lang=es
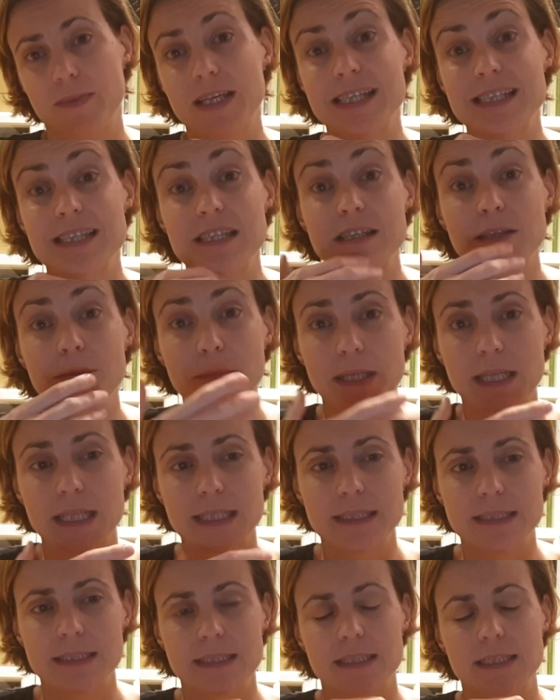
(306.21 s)
que es
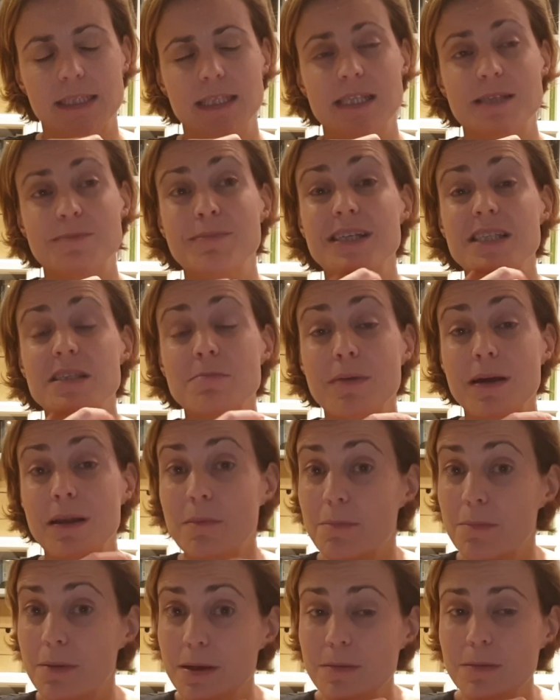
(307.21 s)
inminente, que es más
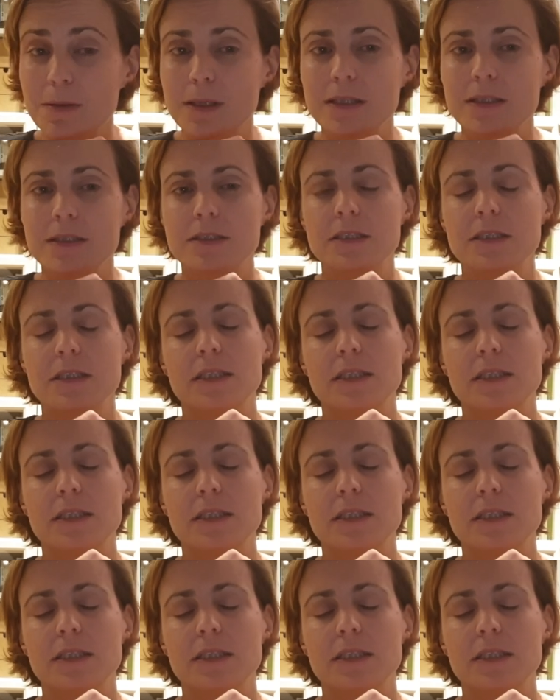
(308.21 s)
palpable